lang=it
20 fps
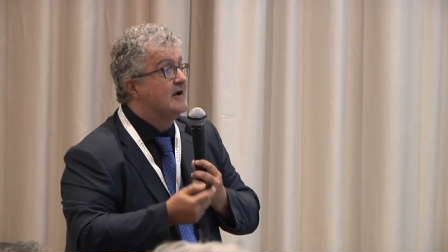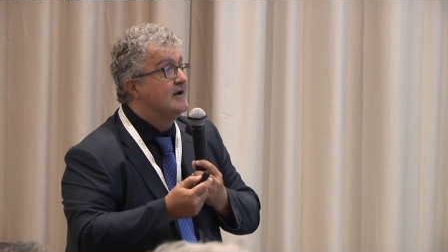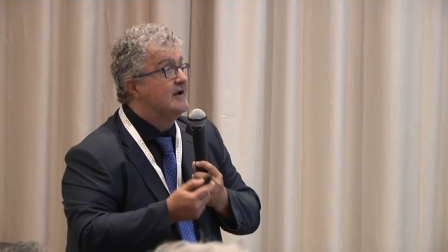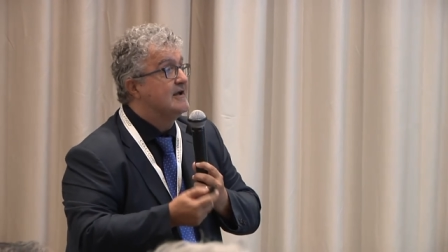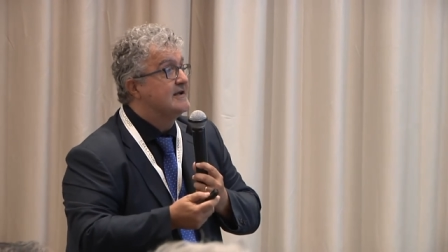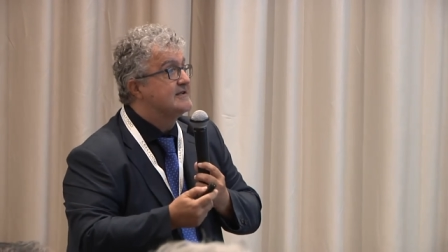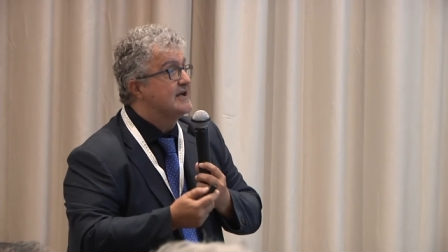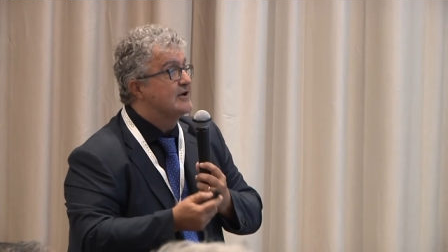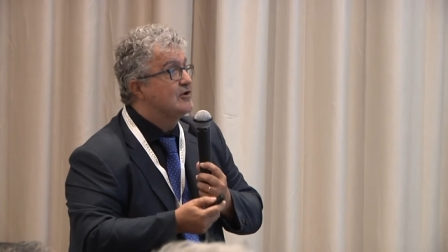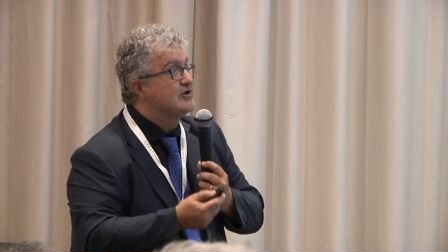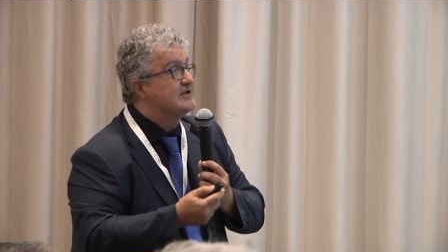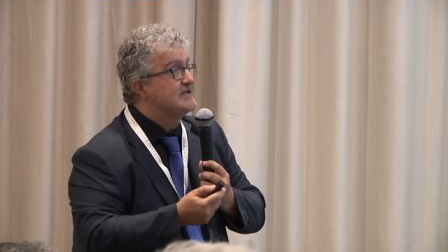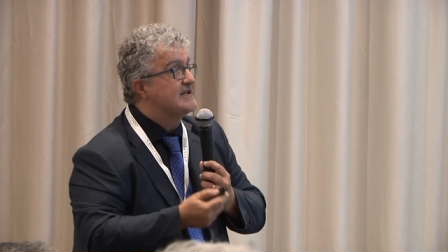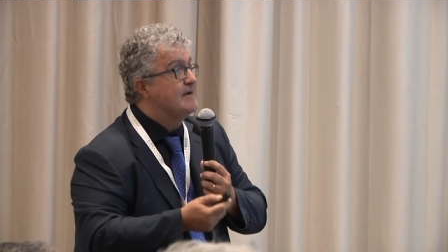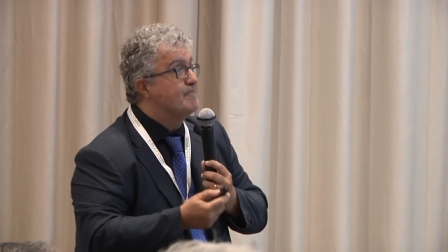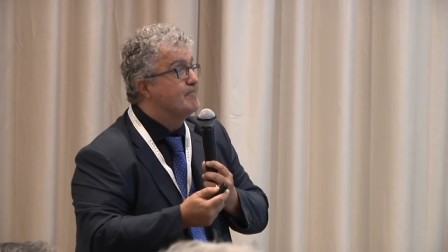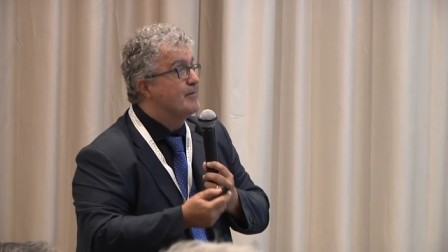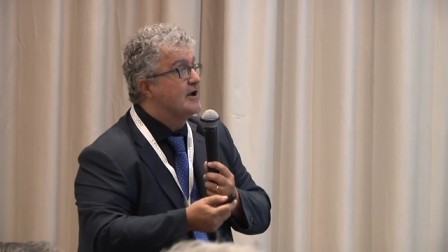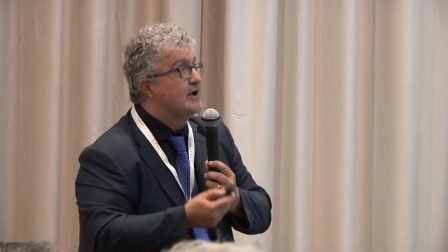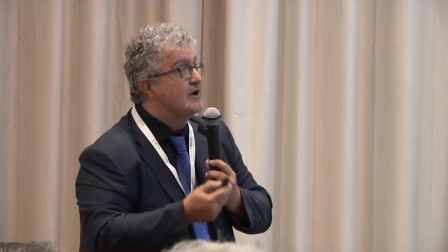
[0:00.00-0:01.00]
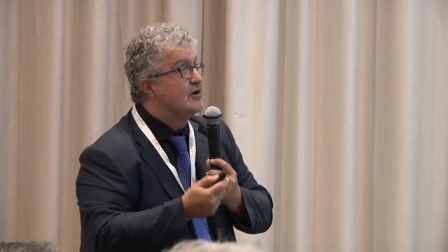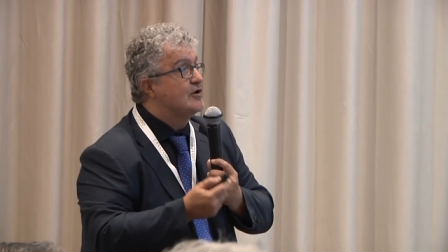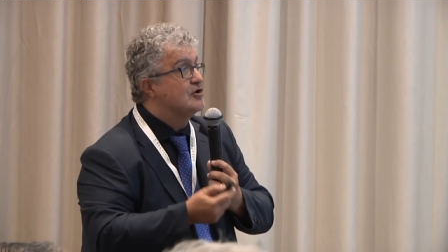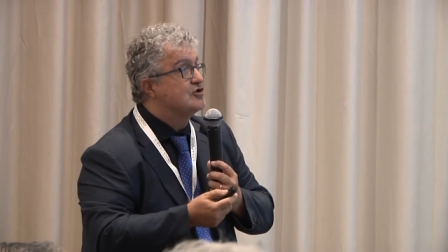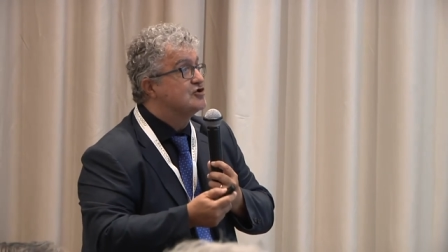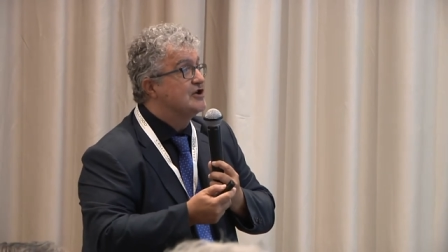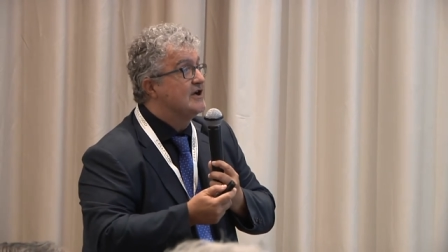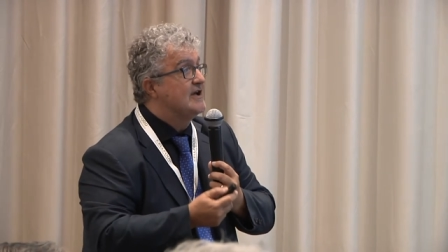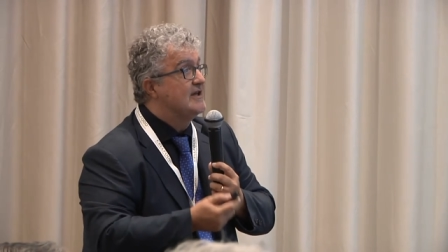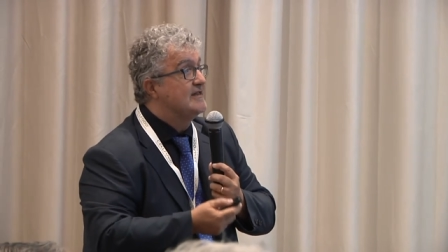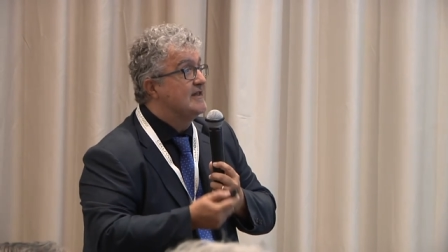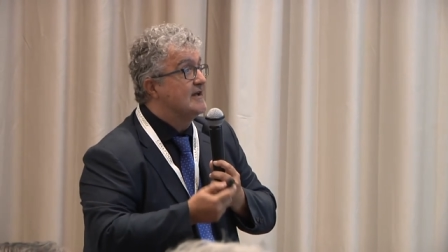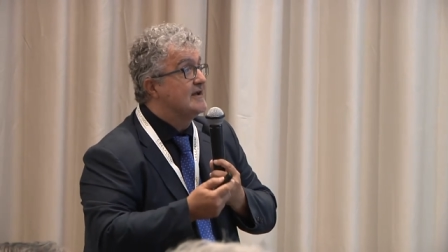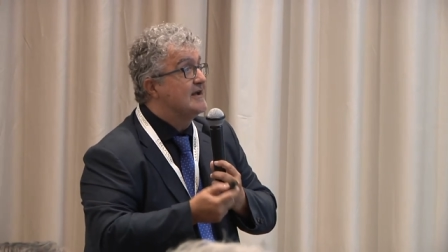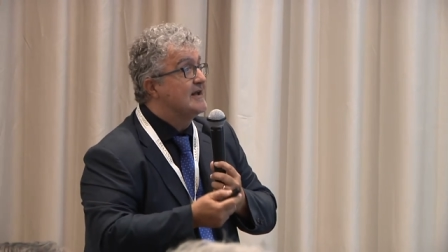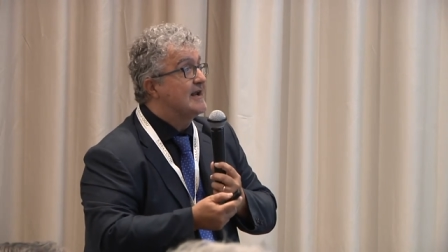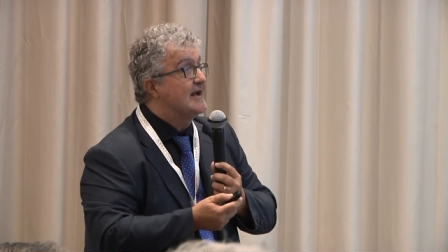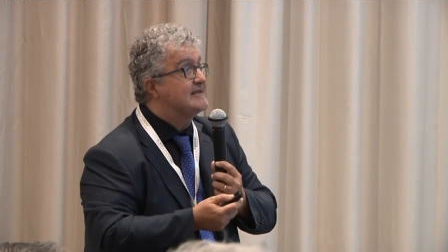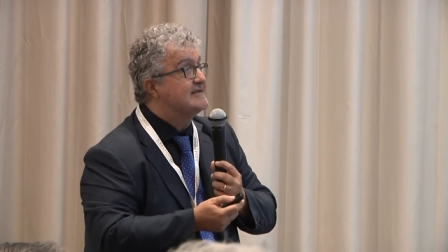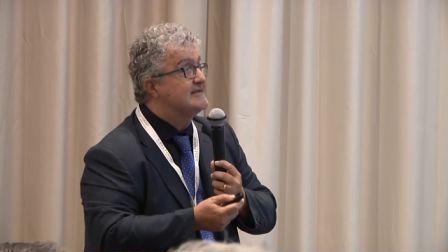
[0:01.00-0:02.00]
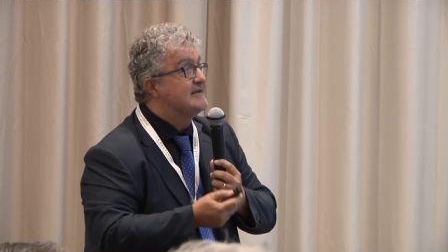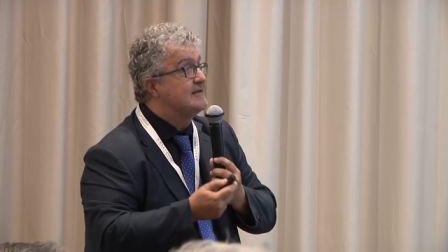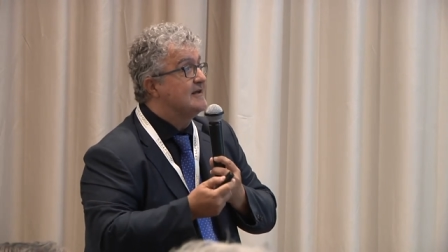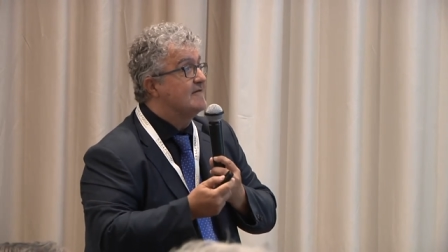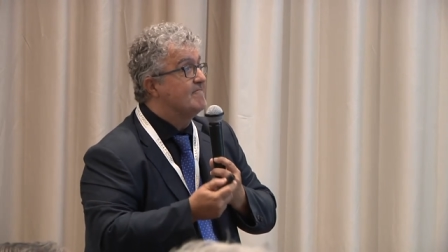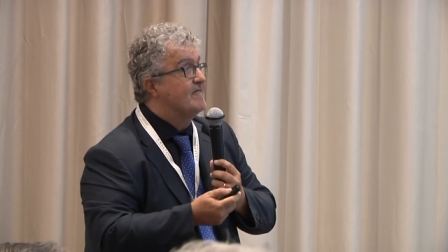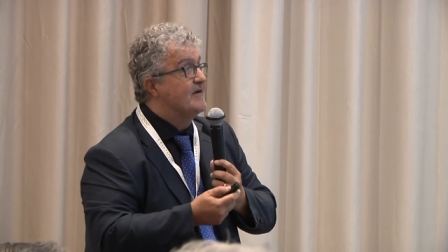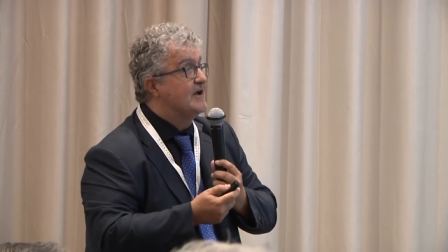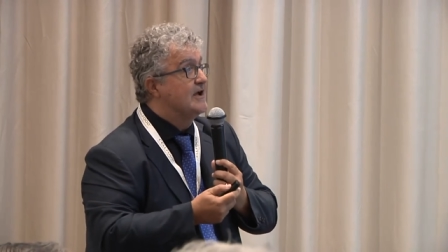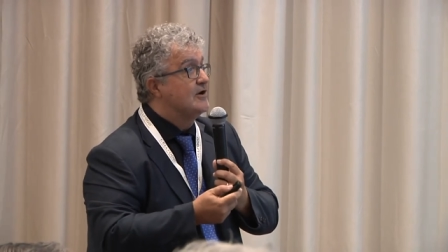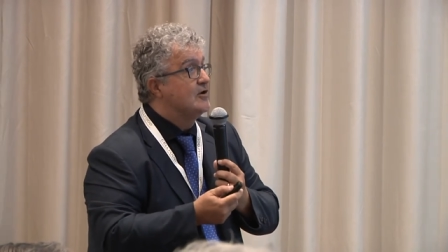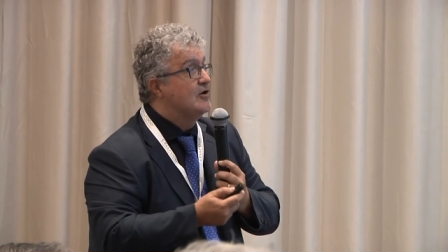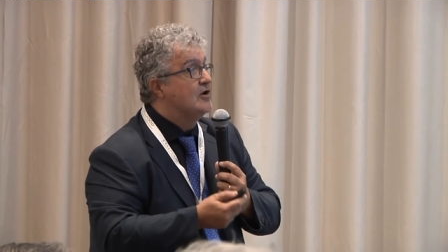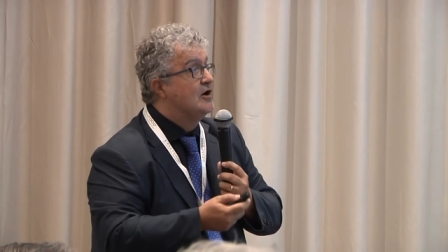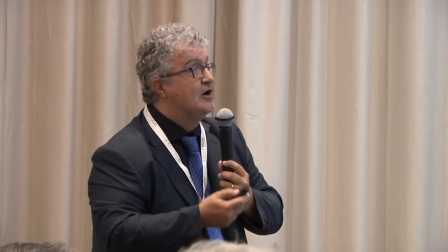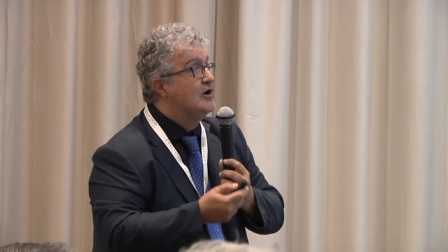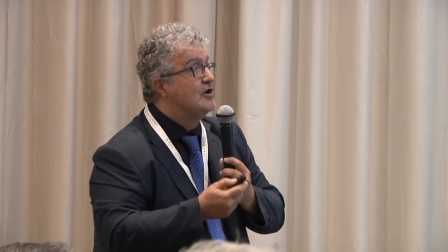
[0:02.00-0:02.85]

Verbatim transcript: Le sarò sempre riconoscente, grazie davvero.